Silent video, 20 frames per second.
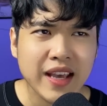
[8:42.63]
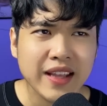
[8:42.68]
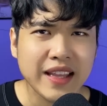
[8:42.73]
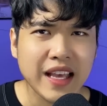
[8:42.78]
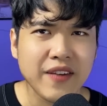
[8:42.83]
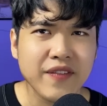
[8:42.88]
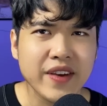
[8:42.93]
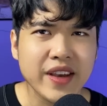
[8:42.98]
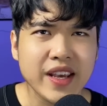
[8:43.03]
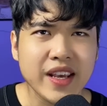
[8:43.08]

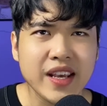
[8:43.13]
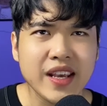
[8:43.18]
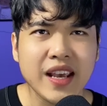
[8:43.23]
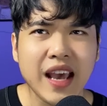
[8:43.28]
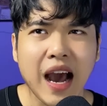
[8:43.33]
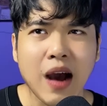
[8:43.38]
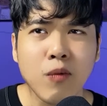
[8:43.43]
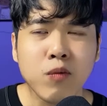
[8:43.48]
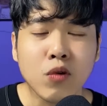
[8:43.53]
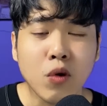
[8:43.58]
Tại vì
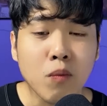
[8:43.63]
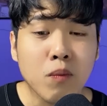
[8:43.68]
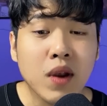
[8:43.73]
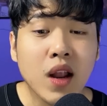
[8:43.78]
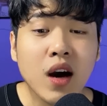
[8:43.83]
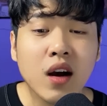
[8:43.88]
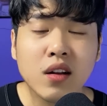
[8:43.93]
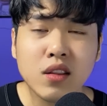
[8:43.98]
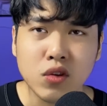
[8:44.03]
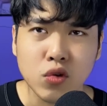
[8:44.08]
ổng cũng
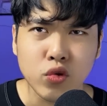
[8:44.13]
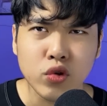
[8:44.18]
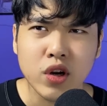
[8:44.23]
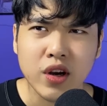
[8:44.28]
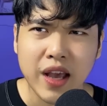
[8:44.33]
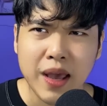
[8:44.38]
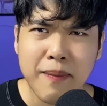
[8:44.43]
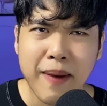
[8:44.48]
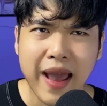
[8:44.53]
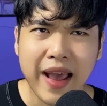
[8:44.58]
lớn tuổi rồi
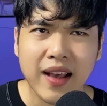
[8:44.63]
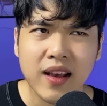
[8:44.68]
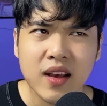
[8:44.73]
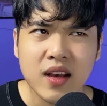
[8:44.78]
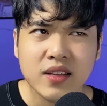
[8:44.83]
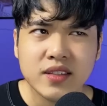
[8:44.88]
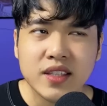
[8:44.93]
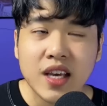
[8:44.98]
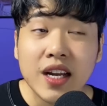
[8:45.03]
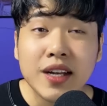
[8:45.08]
các bạn,
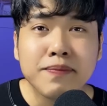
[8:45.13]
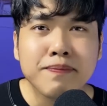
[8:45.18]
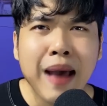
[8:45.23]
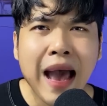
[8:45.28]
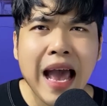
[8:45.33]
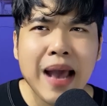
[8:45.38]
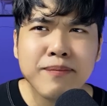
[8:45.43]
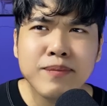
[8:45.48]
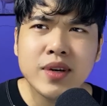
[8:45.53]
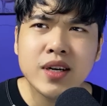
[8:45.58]
trên
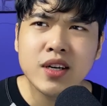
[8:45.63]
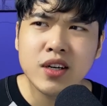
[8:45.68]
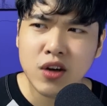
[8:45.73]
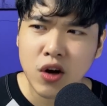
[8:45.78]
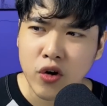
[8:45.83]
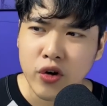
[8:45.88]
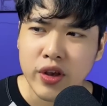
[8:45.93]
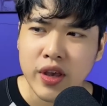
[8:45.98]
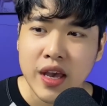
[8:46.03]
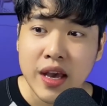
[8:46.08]
ba mươi
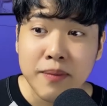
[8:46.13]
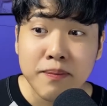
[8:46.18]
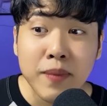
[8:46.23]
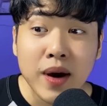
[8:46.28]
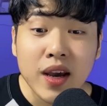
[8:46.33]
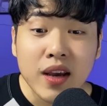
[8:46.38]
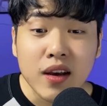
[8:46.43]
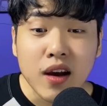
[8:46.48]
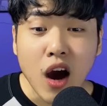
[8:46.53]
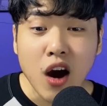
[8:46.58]
rồi,
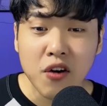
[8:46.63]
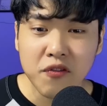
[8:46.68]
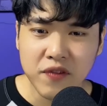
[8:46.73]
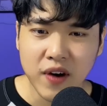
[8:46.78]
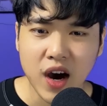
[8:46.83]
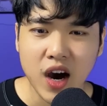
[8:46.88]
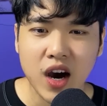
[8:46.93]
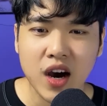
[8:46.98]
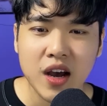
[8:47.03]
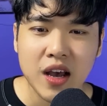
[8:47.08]
mới có
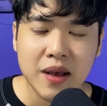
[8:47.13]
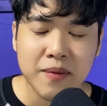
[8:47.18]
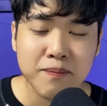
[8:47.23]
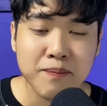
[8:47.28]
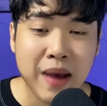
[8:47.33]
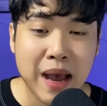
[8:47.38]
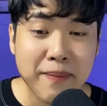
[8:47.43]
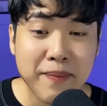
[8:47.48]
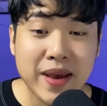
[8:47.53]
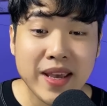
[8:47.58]
vợ
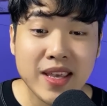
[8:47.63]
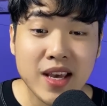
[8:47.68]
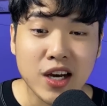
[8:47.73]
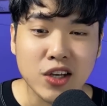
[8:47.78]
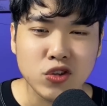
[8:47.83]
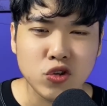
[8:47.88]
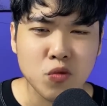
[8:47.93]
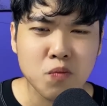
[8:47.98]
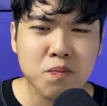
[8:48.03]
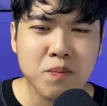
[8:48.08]
mà bây giờ
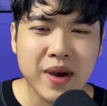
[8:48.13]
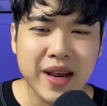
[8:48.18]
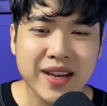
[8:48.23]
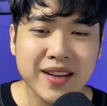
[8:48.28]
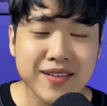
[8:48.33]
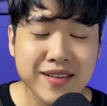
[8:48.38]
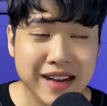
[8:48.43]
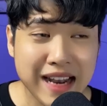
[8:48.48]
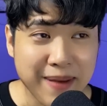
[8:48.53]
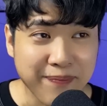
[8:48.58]
chuẩn bị
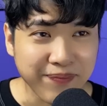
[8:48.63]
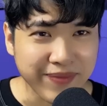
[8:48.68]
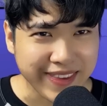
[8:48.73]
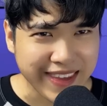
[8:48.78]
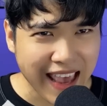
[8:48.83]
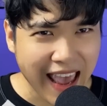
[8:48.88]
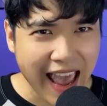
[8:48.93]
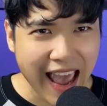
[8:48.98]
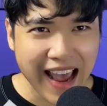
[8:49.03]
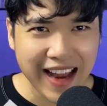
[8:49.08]
được làm
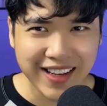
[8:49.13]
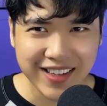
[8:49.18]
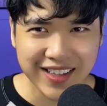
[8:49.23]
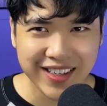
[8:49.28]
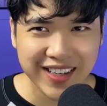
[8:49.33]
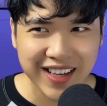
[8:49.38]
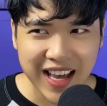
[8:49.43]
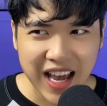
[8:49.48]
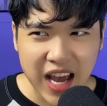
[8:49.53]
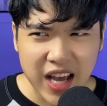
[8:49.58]
cha nữa.
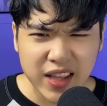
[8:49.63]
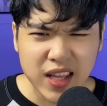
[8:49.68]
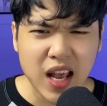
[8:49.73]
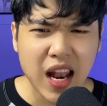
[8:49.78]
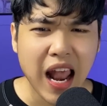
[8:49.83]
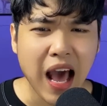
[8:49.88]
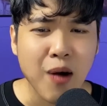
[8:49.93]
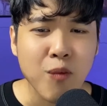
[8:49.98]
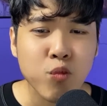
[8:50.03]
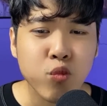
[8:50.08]
Thế
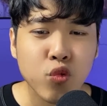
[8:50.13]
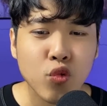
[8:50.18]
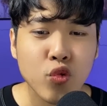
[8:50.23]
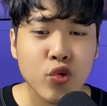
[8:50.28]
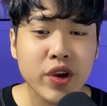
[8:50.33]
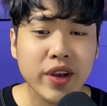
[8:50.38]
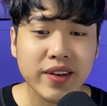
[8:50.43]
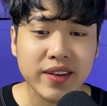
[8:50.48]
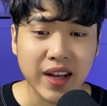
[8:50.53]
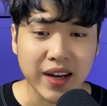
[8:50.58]
là ổng
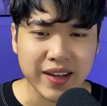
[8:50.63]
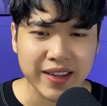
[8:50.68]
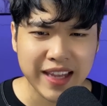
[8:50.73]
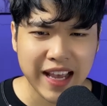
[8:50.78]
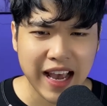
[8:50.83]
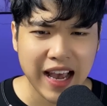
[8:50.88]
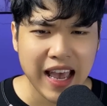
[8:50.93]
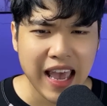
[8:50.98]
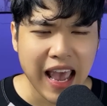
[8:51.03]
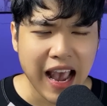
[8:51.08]
quyết định
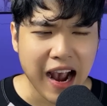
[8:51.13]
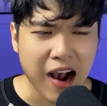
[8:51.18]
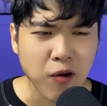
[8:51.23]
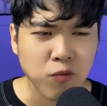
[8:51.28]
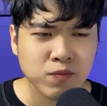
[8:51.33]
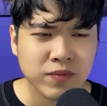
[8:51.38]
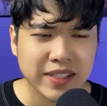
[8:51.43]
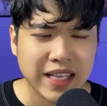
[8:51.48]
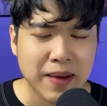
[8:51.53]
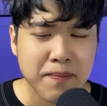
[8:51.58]
nha,
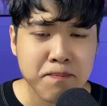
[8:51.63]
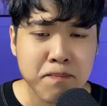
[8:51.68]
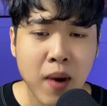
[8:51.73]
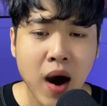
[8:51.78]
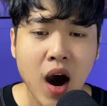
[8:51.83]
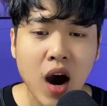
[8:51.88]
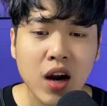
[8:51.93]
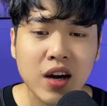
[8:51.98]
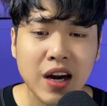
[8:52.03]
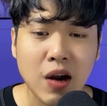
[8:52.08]
ổng sẽ
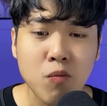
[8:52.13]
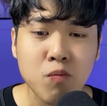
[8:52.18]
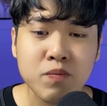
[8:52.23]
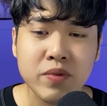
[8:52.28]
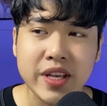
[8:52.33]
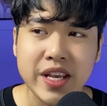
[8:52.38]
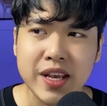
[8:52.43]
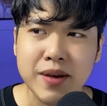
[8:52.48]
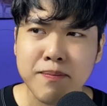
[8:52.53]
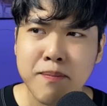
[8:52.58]
mở rộng
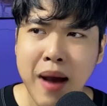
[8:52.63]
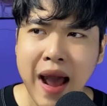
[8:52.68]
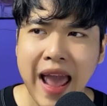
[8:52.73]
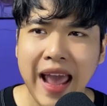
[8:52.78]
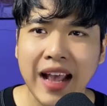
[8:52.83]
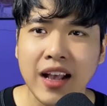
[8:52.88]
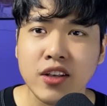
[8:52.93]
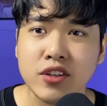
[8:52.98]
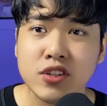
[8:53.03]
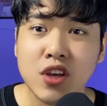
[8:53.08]
địa
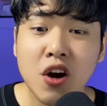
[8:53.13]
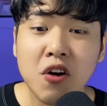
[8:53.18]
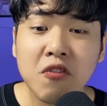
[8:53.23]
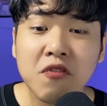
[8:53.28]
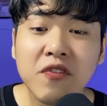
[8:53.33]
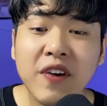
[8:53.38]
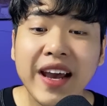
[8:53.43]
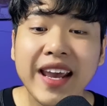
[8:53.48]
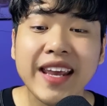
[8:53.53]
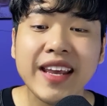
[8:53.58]
bàn cho
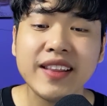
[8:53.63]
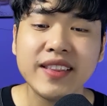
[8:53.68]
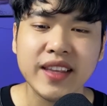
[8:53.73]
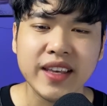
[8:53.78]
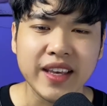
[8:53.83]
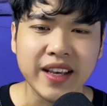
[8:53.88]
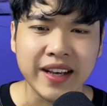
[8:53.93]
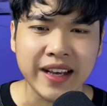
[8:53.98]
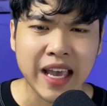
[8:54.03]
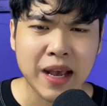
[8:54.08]
vay
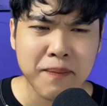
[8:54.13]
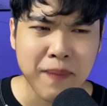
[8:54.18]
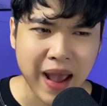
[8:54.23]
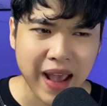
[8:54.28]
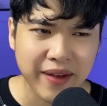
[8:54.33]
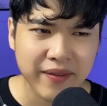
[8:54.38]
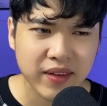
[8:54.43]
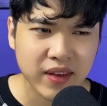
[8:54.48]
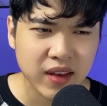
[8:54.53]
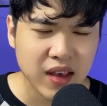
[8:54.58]
tiền các bạn.
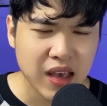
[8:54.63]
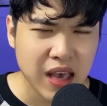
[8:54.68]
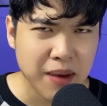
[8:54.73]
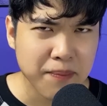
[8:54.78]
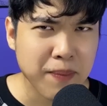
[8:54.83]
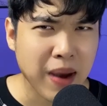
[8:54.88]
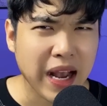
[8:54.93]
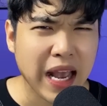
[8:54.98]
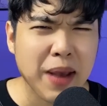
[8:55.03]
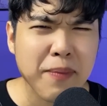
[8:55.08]

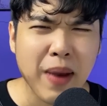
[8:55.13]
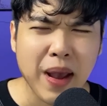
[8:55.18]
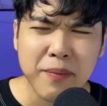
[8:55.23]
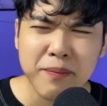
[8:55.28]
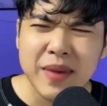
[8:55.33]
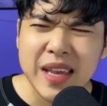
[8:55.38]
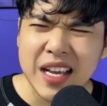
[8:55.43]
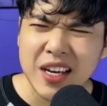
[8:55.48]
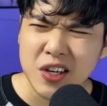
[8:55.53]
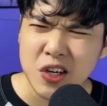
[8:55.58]
Mà các bạn
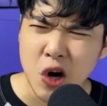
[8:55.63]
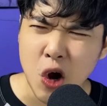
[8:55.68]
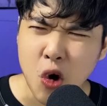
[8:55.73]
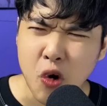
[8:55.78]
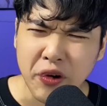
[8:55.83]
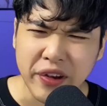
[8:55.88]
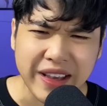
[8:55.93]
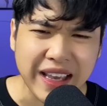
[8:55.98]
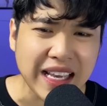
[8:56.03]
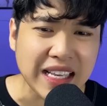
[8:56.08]
biết
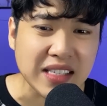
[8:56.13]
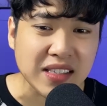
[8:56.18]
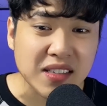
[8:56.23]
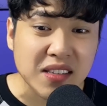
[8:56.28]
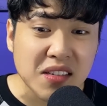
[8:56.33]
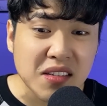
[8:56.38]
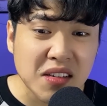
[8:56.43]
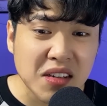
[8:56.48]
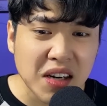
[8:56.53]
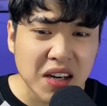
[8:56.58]
rồi, ngày
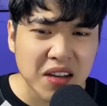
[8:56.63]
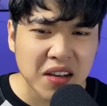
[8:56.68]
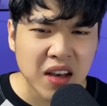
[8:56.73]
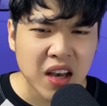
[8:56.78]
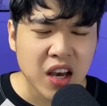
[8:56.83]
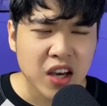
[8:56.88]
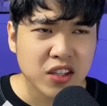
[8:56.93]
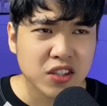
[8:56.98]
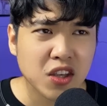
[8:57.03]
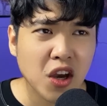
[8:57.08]
xưa á,
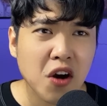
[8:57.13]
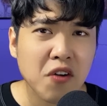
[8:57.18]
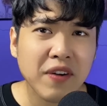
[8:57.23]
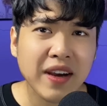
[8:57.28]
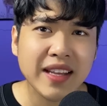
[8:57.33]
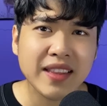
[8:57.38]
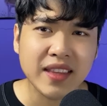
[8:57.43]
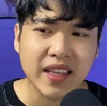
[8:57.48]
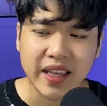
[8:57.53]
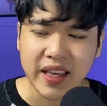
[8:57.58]
cho
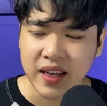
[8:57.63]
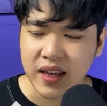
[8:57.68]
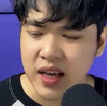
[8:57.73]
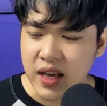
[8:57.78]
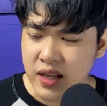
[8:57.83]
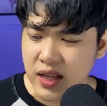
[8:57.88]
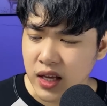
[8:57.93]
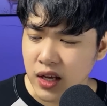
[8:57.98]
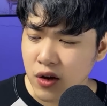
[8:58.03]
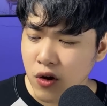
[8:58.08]
vay tiền
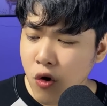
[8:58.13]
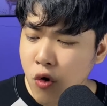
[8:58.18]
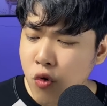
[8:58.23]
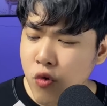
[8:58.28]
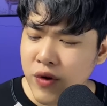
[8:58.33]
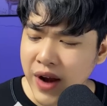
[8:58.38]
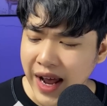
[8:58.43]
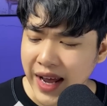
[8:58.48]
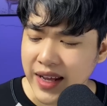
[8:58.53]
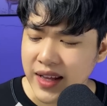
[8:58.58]
thì
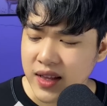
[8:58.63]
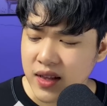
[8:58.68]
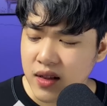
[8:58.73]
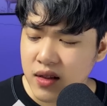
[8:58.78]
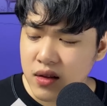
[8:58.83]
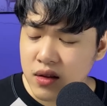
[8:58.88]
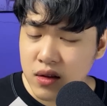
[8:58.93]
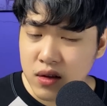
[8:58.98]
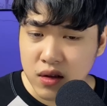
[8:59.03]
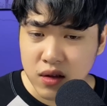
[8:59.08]
khu này
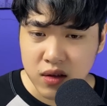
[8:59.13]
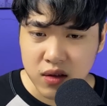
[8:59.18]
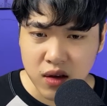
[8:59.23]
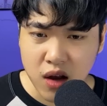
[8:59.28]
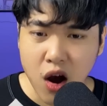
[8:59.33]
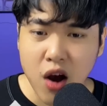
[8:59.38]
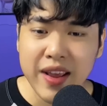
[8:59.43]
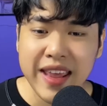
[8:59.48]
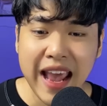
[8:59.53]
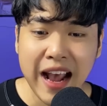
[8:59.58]

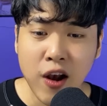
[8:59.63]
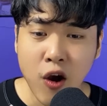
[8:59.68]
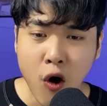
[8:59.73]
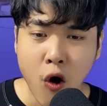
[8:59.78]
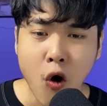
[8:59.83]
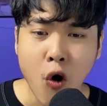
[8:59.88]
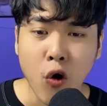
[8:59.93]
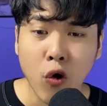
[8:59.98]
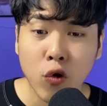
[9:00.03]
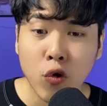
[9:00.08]
có giang
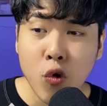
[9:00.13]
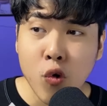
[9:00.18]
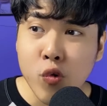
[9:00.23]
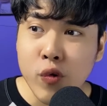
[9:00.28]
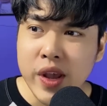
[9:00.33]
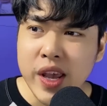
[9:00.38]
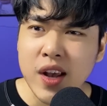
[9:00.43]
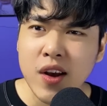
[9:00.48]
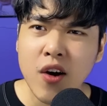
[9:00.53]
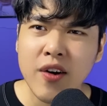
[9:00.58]
hồ, khu
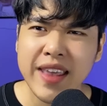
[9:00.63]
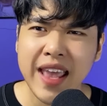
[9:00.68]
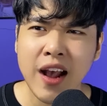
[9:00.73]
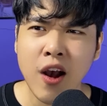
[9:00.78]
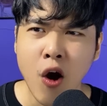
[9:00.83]
kia có giang